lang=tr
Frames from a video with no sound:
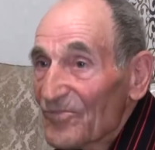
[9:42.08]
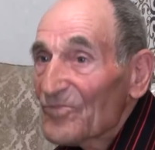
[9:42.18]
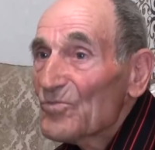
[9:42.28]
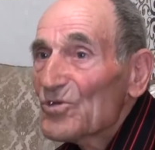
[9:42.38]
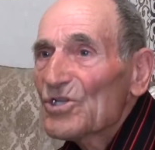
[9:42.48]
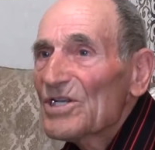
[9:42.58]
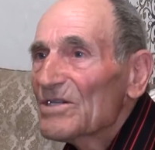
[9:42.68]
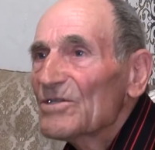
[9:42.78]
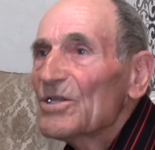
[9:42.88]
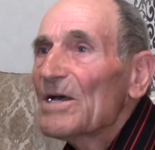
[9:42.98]
Biz
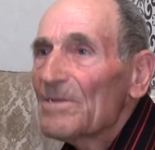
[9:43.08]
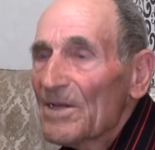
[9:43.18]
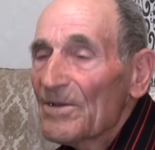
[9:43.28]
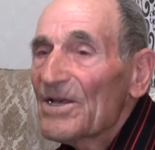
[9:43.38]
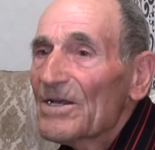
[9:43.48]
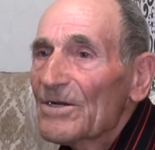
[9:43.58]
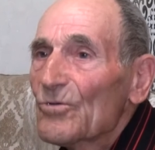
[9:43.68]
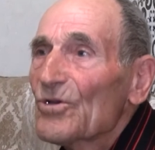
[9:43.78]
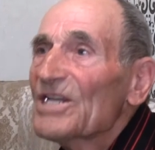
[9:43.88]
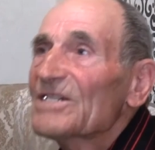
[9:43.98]
yani her
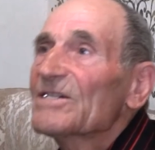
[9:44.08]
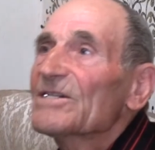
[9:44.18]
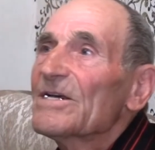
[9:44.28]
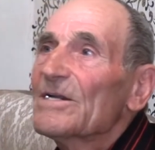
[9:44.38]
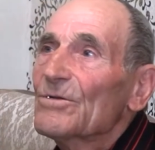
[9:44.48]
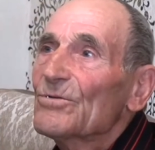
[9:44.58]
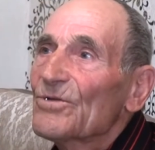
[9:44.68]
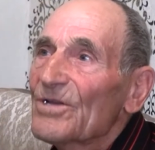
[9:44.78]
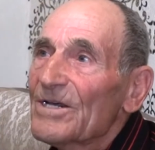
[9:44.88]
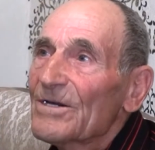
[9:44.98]
gün geziyiz, her gün,
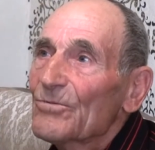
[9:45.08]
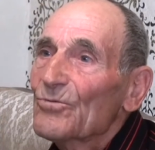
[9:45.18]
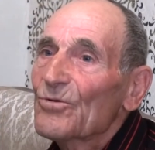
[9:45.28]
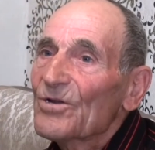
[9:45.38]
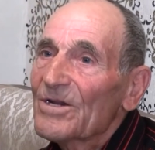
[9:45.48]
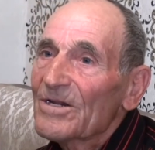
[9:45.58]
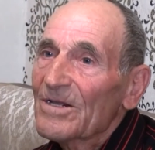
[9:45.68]
her gün onlar.